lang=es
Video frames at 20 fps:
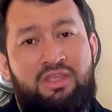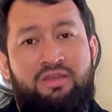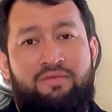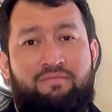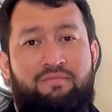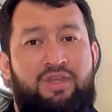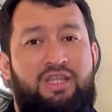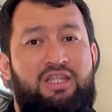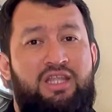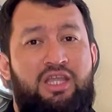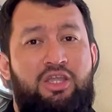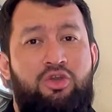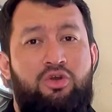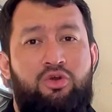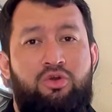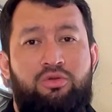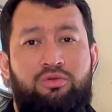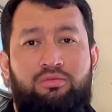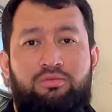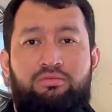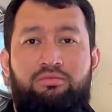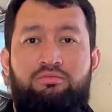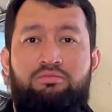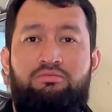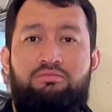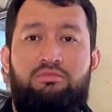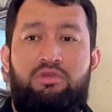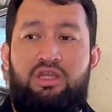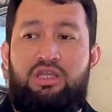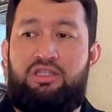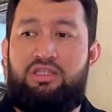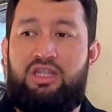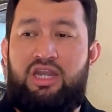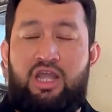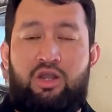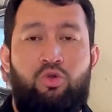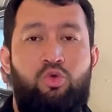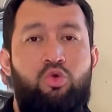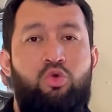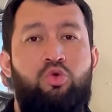Vine yo, entré
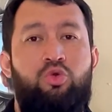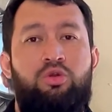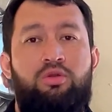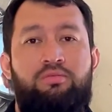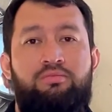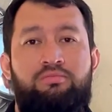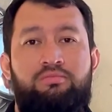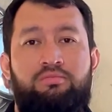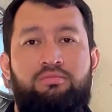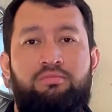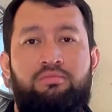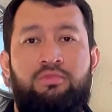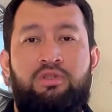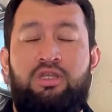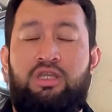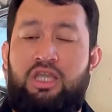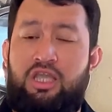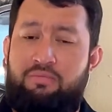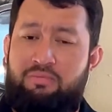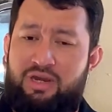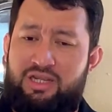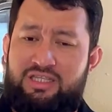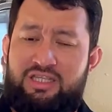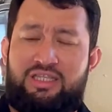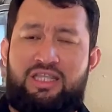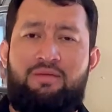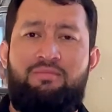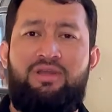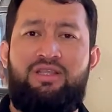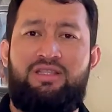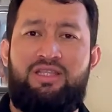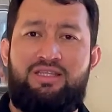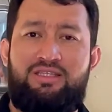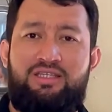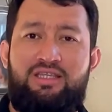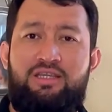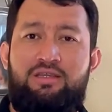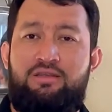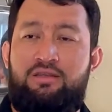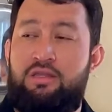a Google y precisamente
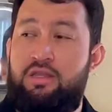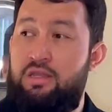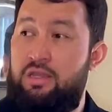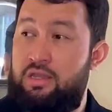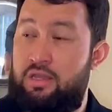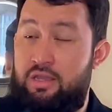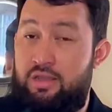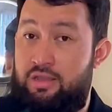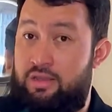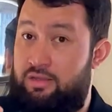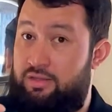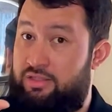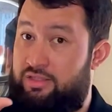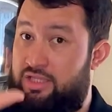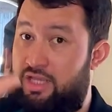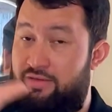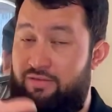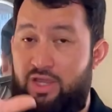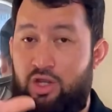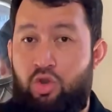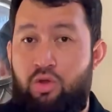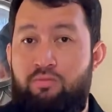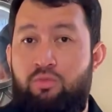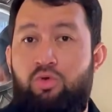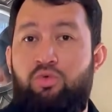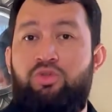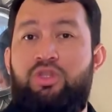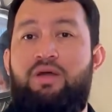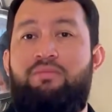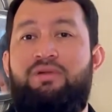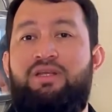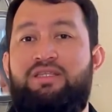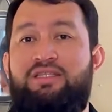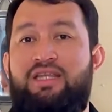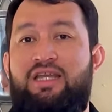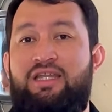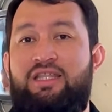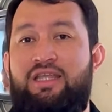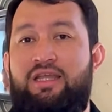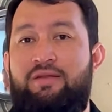sí, se ve como una
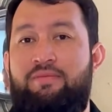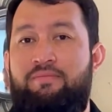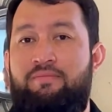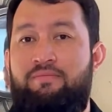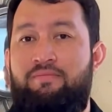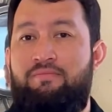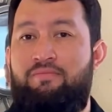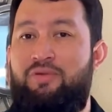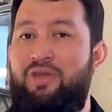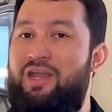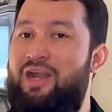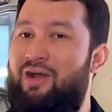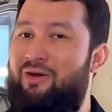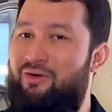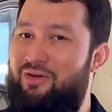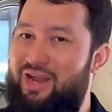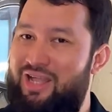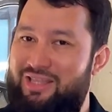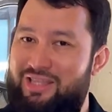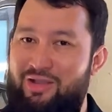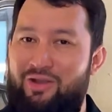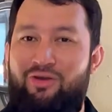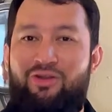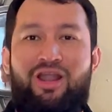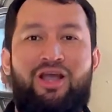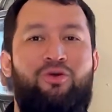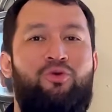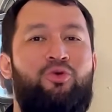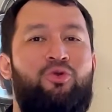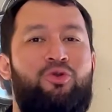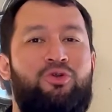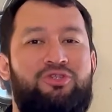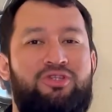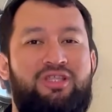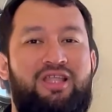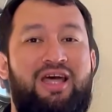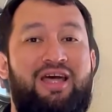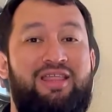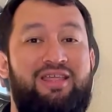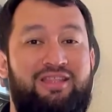manzana, pero ahora tengo la
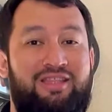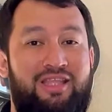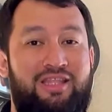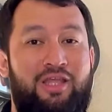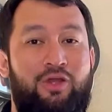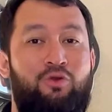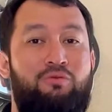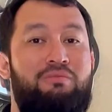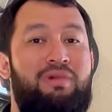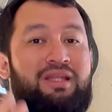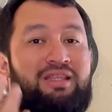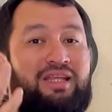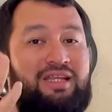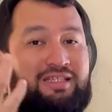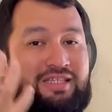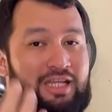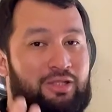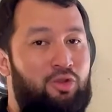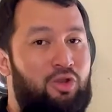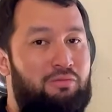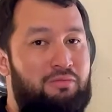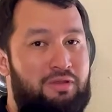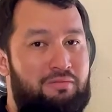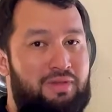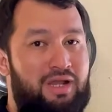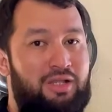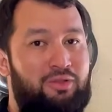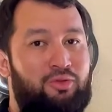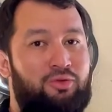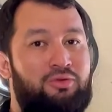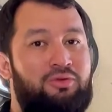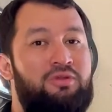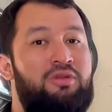curiosidad de tener un matasano en mi mano.